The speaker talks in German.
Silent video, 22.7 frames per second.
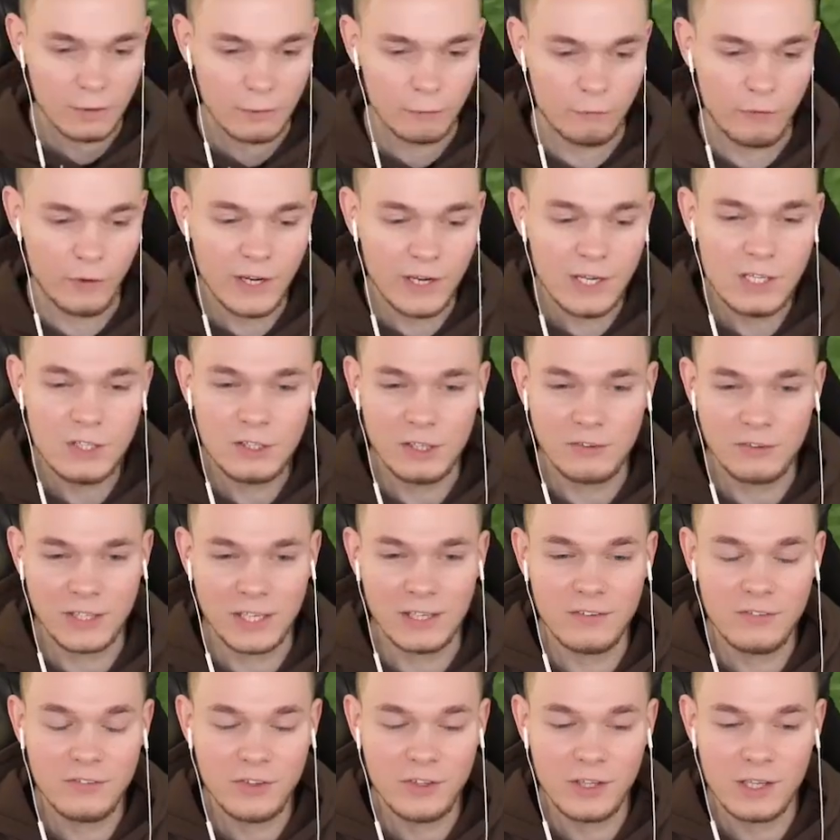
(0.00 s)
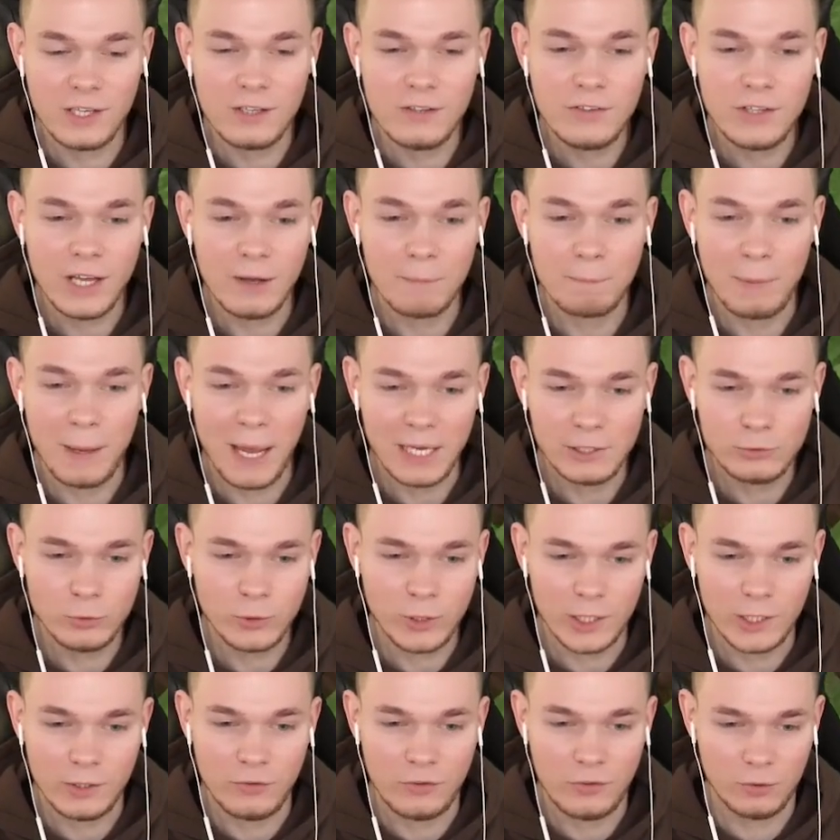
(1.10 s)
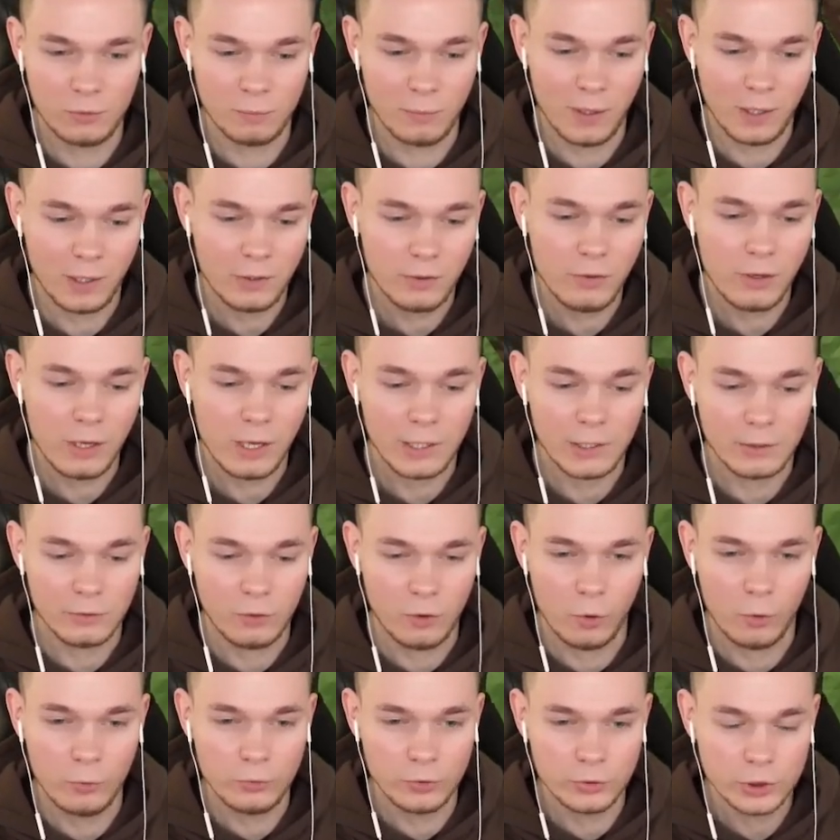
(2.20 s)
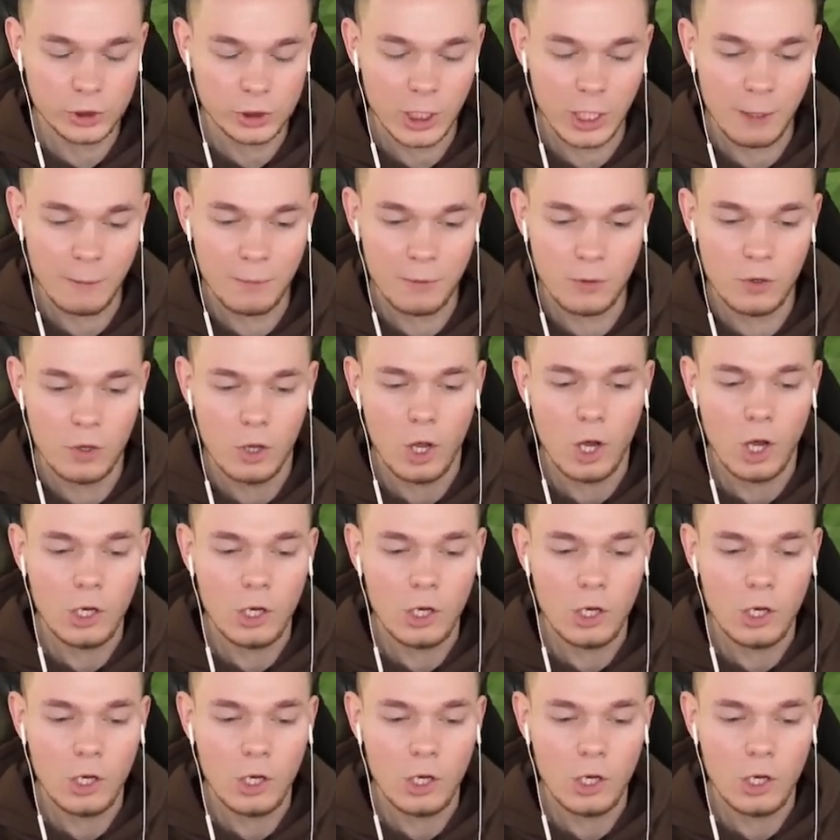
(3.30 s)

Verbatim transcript: Wenn ich das Ganze in der Bedrock Edition mache, ein Cauldron schnappe,